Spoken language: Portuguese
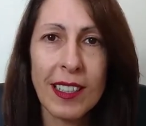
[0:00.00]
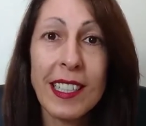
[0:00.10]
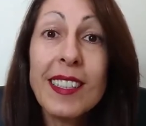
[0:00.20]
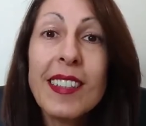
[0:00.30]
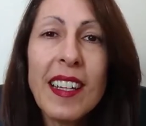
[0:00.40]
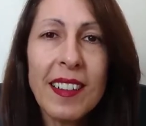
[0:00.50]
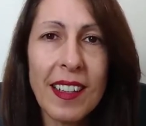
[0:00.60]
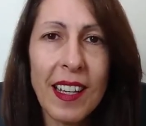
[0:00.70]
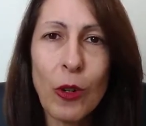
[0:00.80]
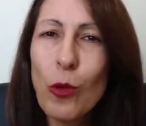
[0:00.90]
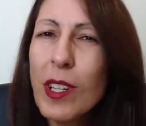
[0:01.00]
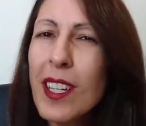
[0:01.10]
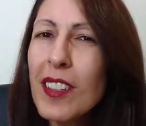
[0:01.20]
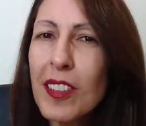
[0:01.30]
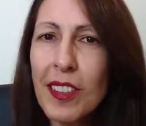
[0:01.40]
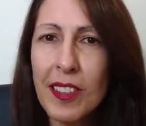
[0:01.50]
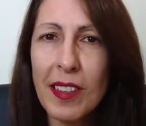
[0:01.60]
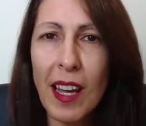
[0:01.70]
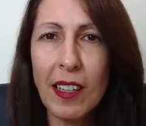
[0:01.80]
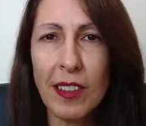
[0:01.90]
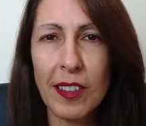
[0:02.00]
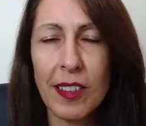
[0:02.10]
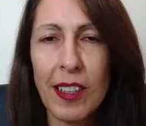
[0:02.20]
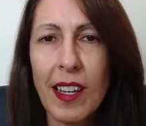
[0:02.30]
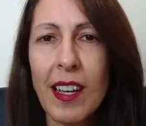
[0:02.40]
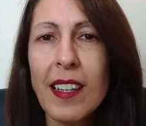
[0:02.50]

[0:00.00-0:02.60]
entender o que esses sinais